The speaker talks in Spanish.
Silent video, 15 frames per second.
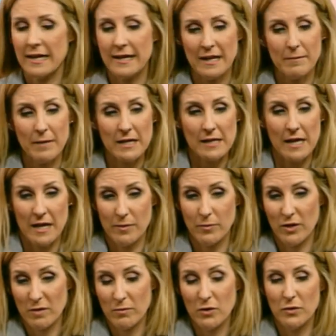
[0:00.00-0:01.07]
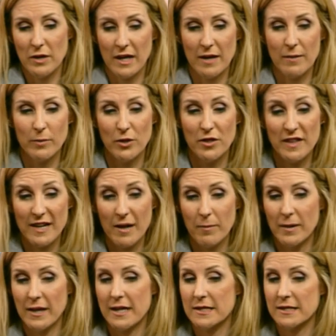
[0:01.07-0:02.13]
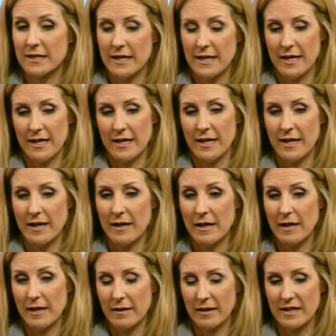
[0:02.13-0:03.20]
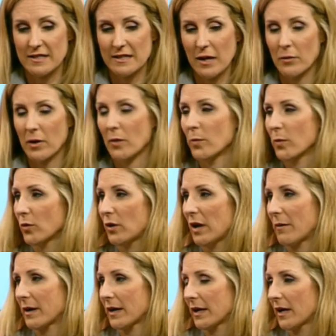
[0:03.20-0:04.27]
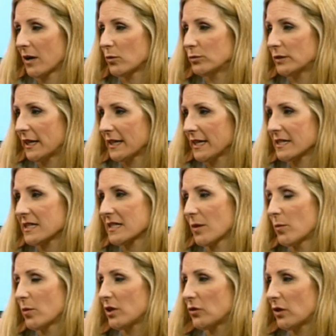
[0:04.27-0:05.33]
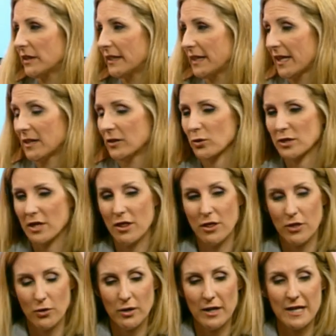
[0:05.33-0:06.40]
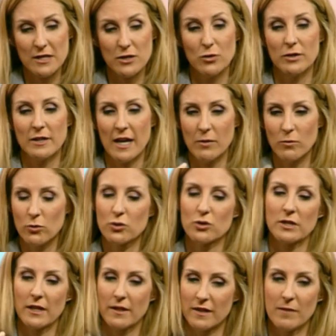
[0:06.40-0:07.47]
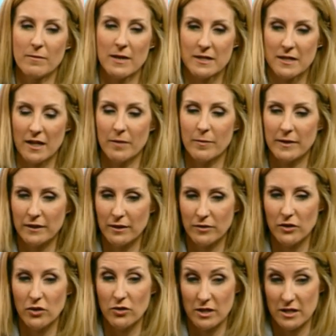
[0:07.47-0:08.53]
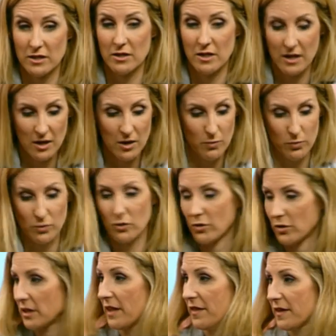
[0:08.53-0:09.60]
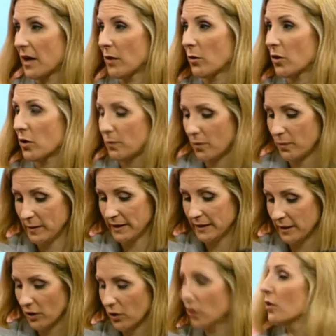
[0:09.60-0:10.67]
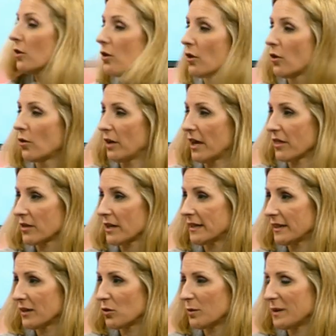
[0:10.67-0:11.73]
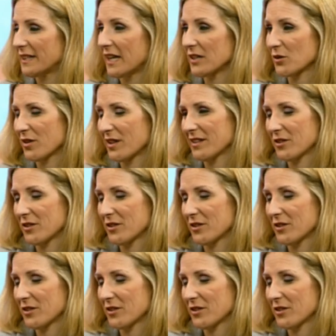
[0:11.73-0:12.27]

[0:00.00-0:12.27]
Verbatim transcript: hay cremas, hay por ejemplo hay un ejemplo, Cicaplast eh, restaura un poco la barrera cutánea si está un poquito alterada. Entonces en zonas donde hay muchos eczemas de repetición, que es pues, lo que decía el hueco popliteo o la zona antecubital, son